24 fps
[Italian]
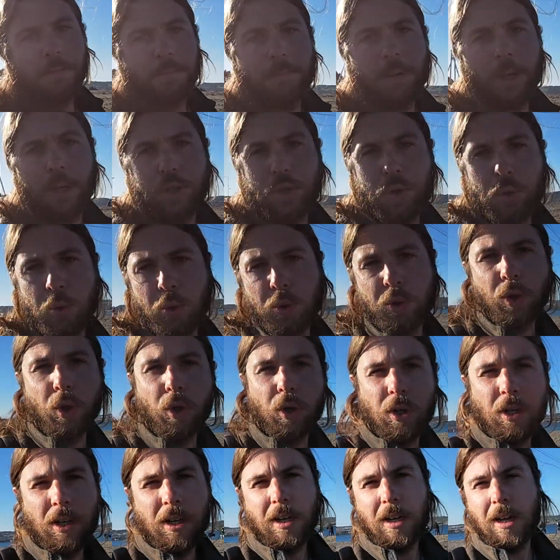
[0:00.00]
piaciuto
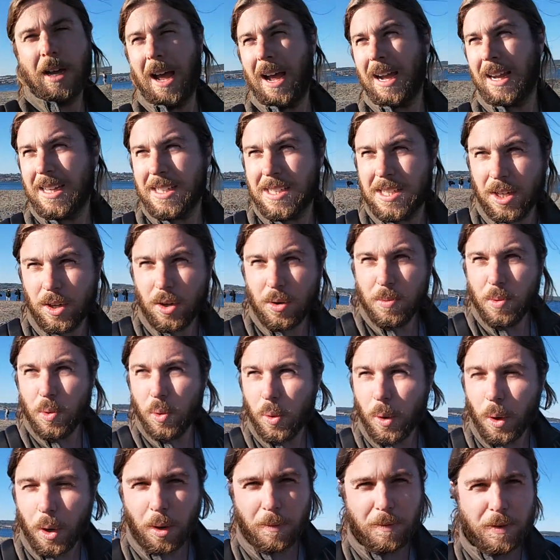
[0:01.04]
anche se
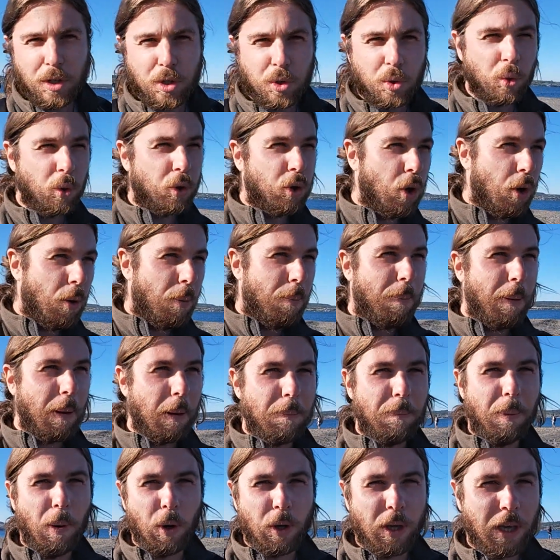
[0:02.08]
comunque l'ho vissuto per
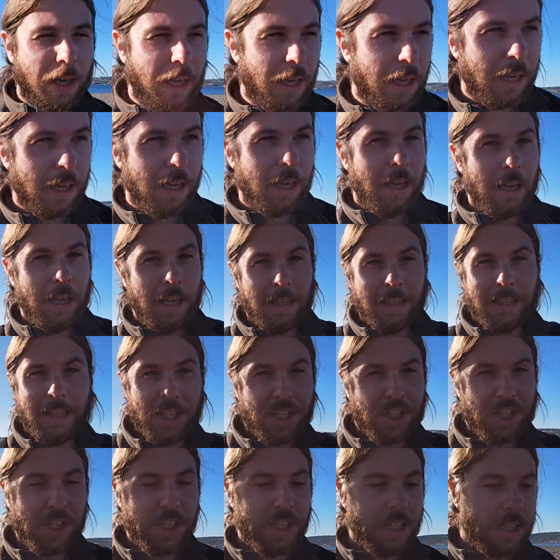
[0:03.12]
poche
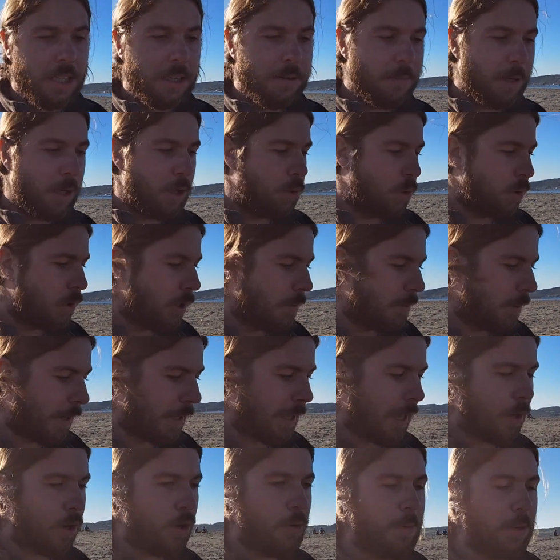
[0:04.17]
decine di minuti
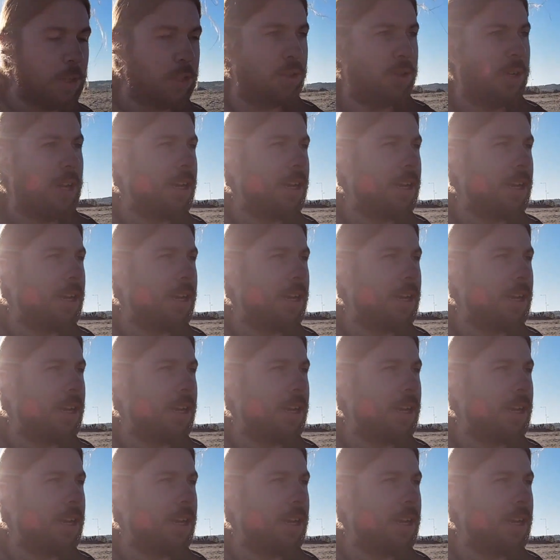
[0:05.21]
perché come sono